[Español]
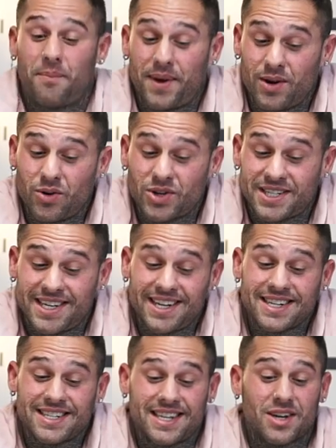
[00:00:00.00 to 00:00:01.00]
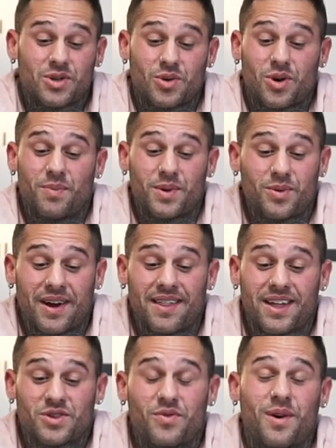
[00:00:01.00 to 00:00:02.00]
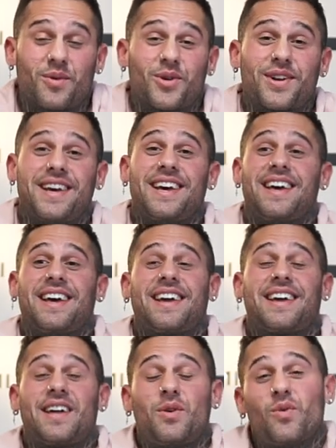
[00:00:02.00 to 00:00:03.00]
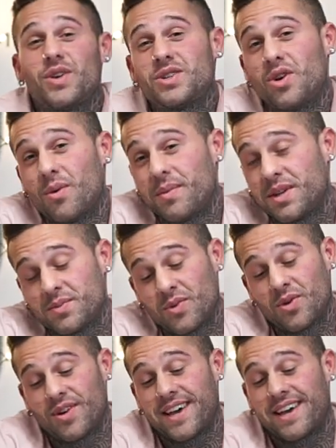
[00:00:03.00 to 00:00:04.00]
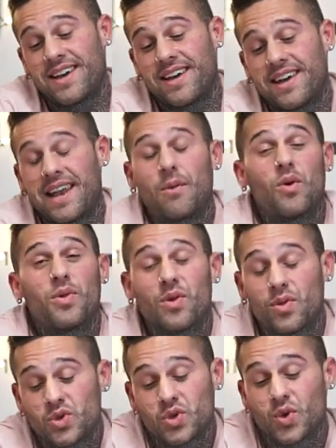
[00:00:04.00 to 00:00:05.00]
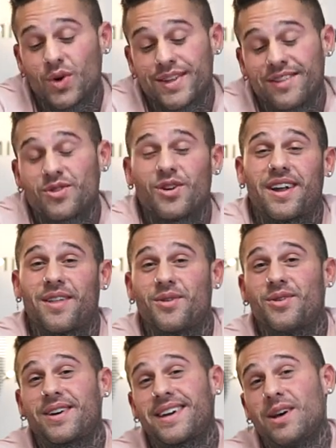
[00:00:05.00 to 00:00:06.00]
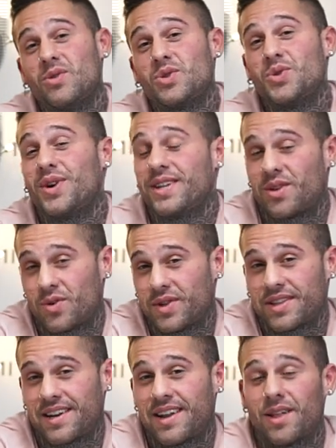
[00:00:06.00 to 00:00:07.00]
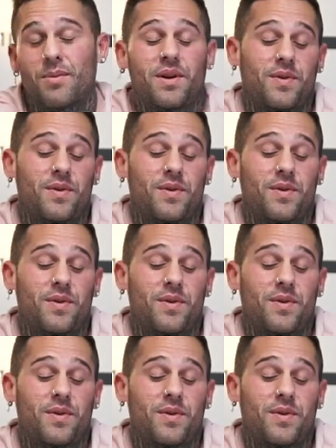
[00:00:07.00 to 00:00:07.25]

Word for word: pero sí que es cierto, rompiendo la lanza a su favor, que no es lo mismo eh, la evolución de un sujeto entrenado que un sujeto no entrenado.